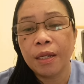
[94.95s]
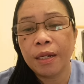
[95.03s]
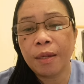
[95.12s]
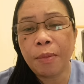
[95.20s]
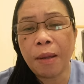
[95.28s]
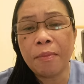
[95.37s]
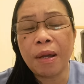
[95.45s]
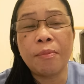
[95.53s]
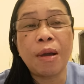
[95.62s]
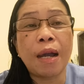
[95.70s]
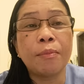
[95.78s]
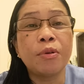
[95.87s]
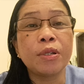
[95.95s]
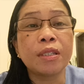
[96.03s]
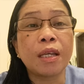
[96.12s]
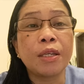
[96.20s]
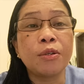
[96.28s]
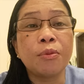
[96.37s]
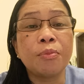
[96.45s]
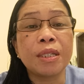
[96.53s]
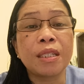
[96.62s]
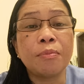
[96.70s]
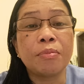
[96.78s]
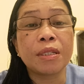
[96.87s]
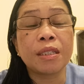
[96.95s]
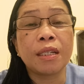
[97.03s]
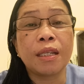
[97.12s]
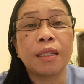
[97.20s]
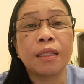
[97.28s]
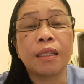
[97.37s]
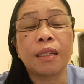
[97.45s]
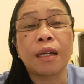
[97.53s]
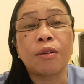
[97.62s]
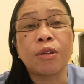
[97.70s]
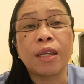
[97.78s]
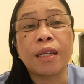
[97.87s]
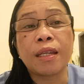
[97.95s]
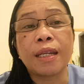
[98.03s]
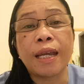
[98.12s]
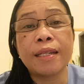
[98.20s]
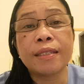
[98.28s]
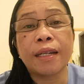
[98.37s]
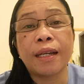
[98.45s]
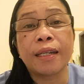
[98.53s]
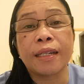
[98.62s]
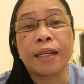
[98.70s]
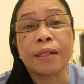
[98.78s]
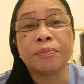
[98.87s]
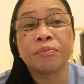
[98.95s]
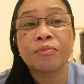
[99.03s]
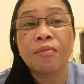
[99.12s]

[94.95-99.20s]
na pambababoy sa iyong Vice Presidente na kung hindi dahil sa kanya,